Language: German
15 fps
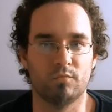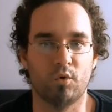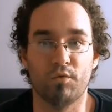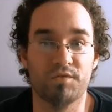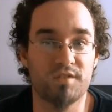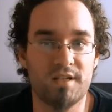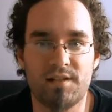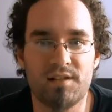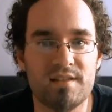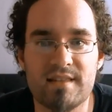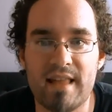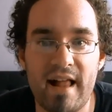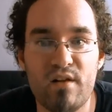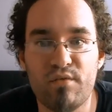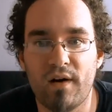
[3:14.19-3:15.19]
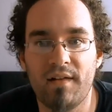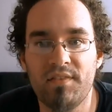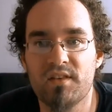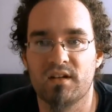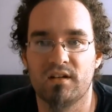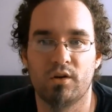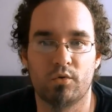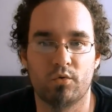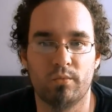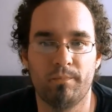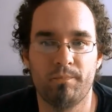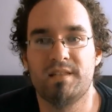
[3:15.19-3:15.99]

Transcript: offensichtlich diesen elf anderen Aromen.